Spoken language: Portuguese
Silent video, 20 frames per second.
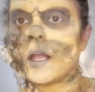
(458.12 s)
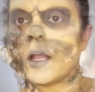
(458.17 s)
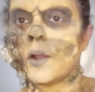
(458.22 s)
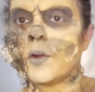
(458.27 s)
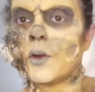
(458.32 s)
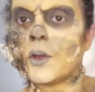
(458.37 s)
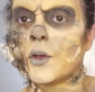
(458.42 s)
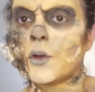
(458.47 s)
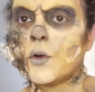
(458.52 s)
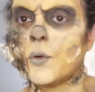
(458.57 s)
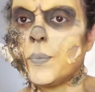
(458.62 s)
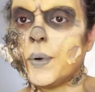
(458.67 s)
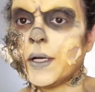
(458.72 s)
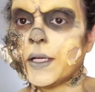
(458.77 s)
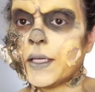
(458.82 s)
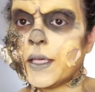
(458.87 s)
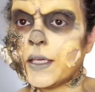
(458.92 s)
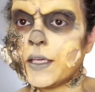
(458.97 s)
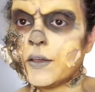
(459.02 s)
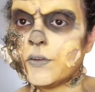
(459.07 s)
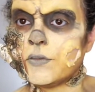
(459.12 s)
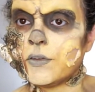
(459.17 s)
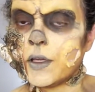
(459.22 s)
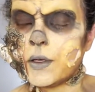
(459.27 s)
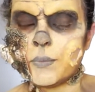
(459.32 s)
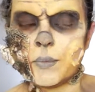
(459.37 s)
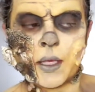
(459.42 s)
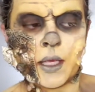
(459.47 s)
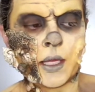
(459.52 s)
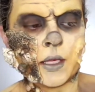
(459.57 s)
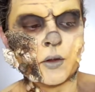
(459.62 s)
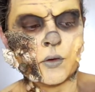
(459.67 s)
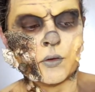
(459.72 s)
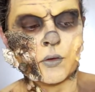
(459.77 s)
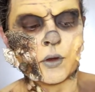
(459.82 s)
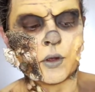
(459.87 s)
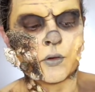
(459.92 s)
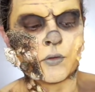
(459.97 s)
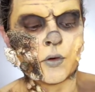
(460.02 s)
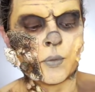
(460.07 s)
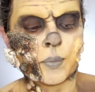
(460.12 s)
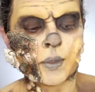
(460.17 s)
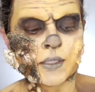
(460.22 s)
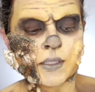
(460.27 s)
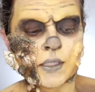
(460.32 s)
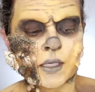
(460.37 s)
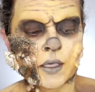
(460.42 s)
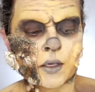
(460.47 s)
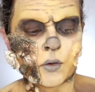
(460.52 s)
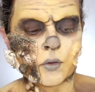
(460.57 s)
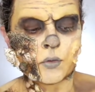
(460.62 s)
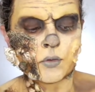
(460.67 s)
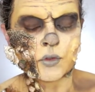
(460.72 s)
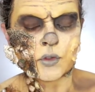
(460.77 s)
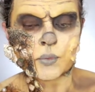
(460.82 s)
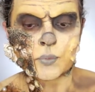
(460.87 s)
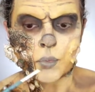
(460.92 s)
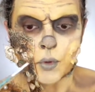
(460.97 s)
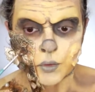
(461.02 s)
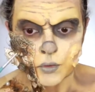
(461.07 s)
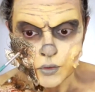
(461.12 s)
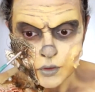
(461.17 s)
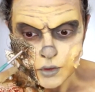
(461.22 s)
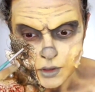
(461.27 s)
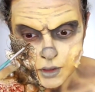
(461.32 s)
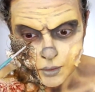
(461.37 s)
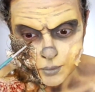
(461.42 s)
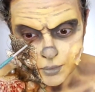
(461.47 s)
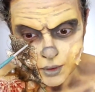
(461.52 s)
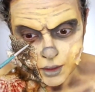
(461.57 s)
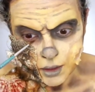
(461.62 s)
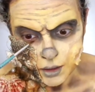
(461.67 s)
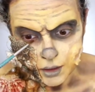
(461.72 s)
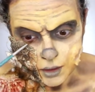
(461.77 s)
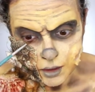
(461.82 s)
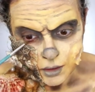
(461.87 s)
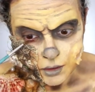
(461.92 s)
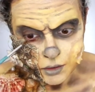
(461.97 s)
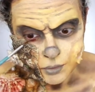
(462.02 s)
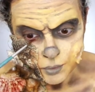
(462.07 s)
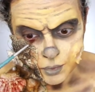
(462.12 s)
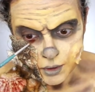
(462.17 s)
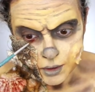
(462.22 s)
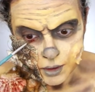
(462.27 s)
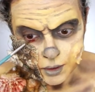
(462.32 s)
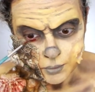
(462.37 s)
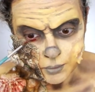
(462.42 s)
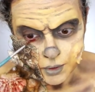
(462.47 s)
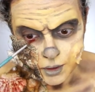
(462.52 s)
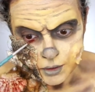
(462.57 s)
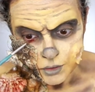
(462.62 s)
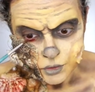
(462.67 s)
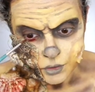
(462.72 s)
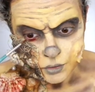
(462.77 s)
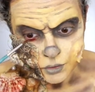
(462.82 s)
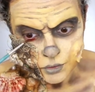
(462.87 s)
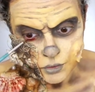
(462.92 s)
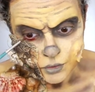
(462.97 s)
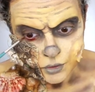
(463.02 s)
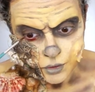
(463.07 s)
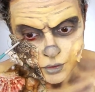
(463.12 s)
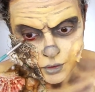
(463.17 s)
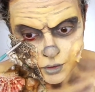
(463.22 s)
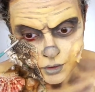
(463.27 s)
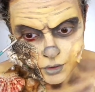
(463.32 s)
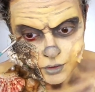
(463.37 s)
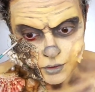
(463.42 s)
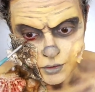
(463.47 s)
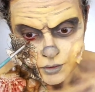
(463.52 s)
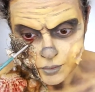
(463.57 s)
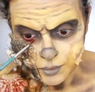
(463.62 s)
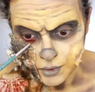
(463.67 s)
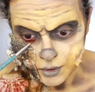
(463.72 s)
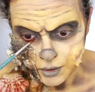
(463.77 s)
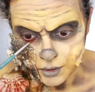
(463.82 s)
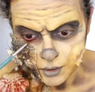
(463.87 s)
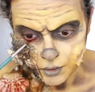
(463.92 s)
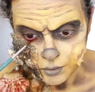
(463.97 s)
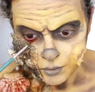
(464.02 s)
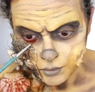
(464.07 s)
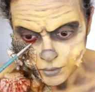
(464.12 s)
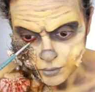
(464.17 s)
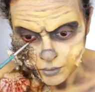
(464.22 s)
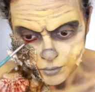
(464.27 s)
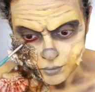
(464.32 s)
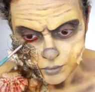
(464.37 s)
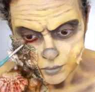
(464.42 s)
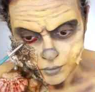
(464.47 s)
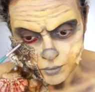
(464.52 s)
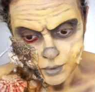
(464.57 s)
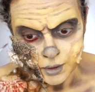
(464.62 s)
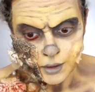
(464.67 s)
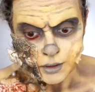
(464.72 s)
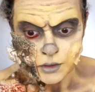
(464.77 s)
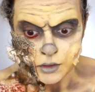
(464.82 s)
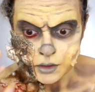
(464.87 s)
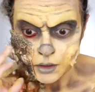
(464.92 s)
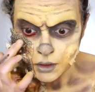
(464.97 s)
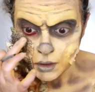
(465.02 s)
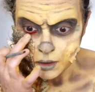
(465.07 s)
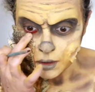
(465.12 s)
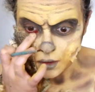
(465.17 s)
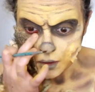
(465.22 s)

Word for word: Agora com o pancake vermelho, eu vou passar em alguns pontos também, aqui, tipo aqui embaixo dos olhos, para dar um, um ar de